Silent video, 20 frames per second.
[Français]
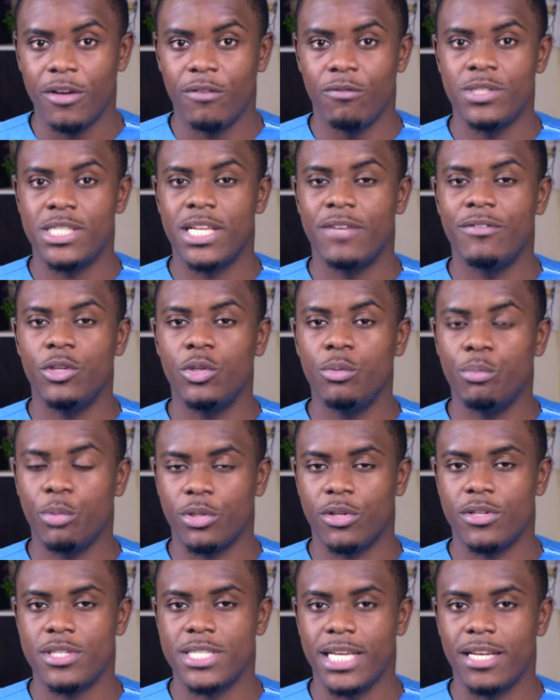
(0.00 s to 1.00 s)
vous avez une
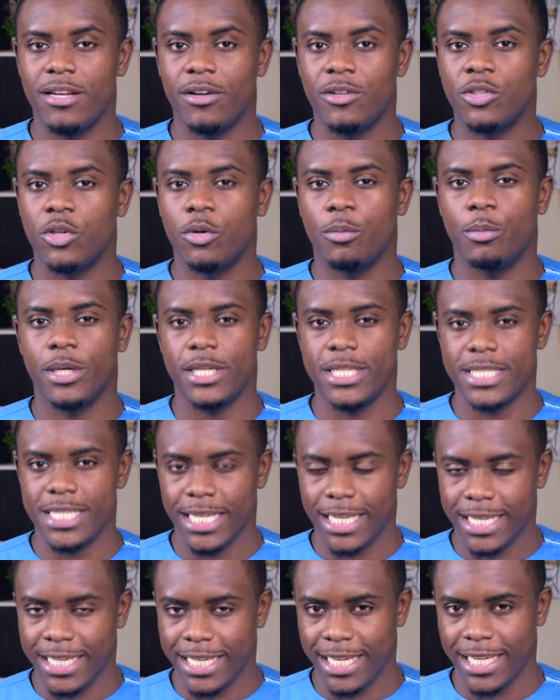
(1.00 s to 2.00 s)
potentielle
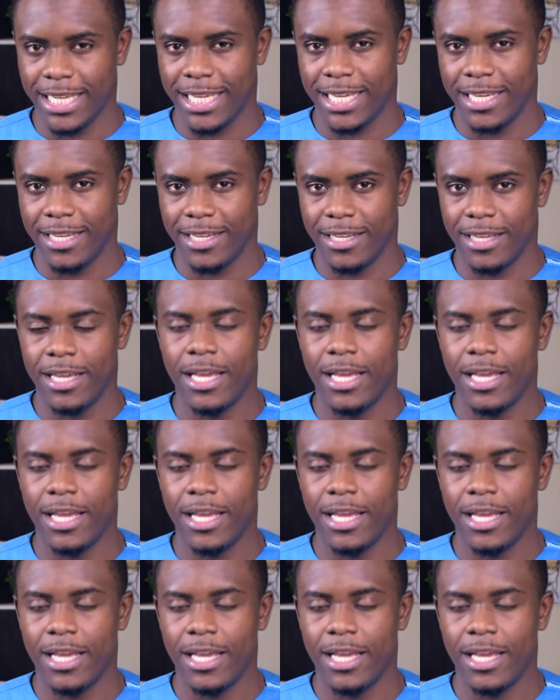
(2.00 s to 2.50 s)
entreprise créée.